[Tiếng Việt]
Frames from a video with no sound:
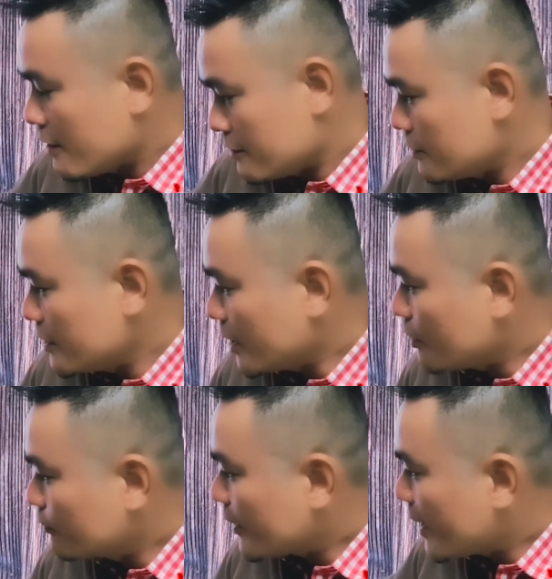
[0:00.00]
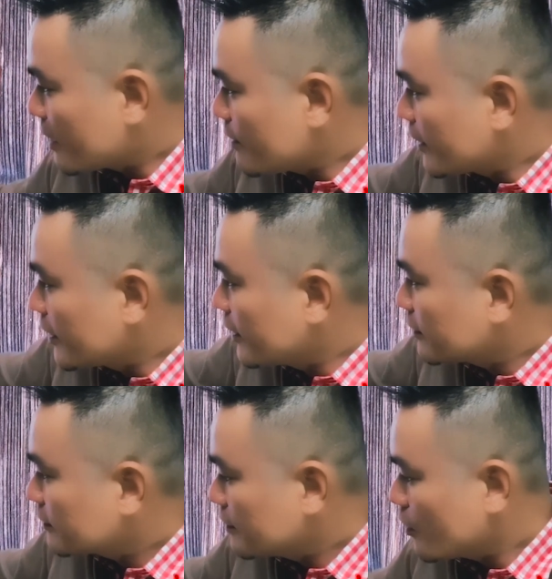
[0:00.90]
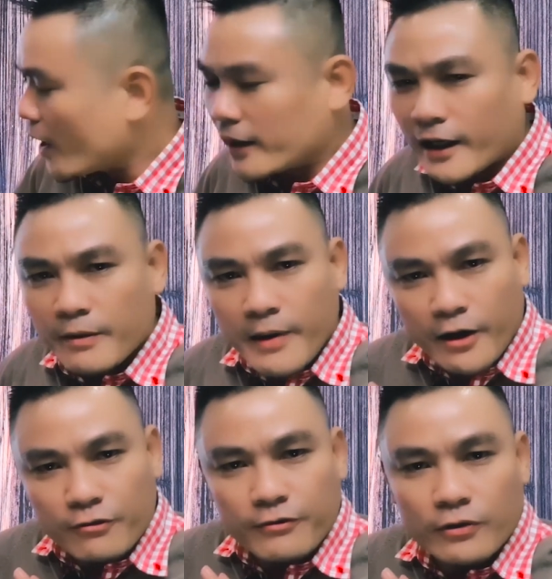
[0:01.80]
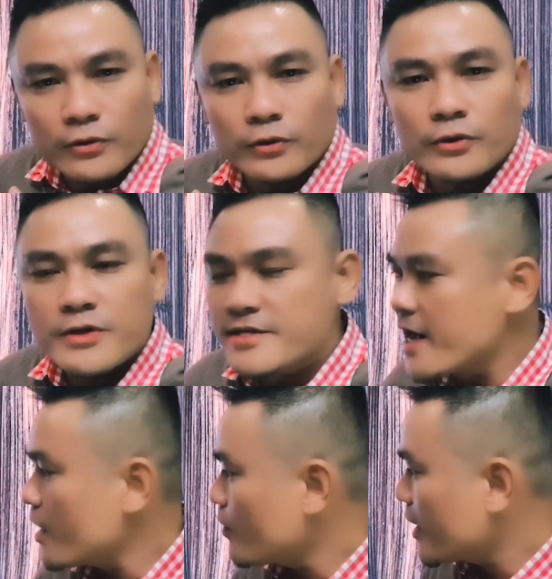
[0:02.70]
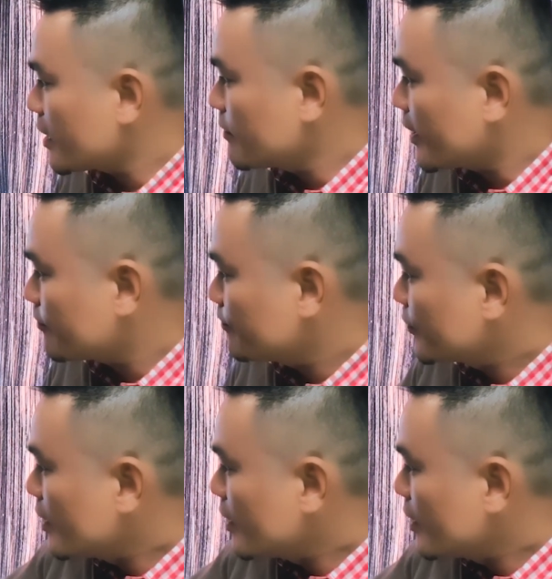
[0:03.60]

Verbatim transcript: À, nó nhận không ra các bạn ha. Hoặc là cái microphone của tôi xa quá các bạn.